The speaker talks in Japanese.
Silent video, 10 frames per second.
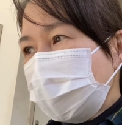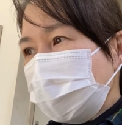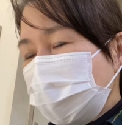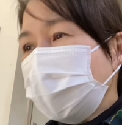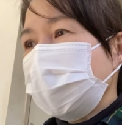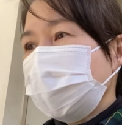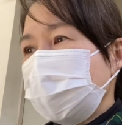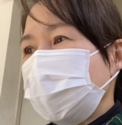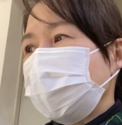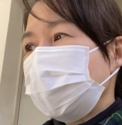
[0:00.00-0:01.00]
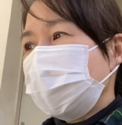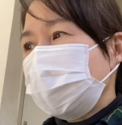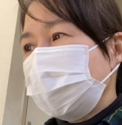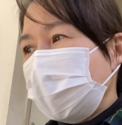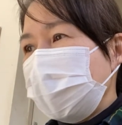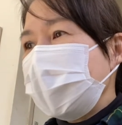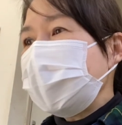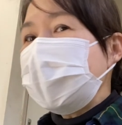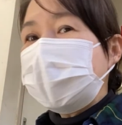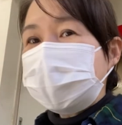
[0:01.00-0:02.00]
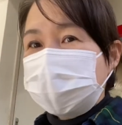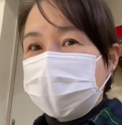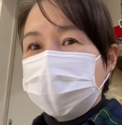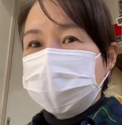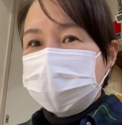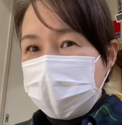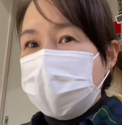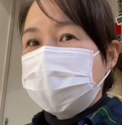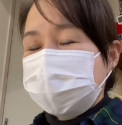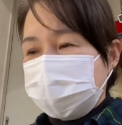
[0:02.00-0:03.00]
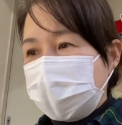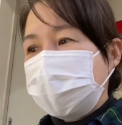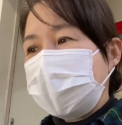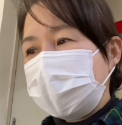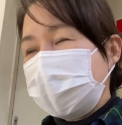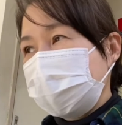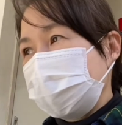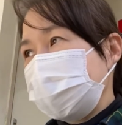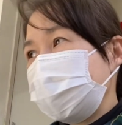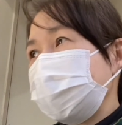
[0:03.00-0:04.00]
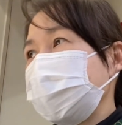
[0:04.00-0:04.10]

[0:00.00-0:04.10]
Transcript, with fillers: そうなんですよあの生意気なんですよね生意気なんです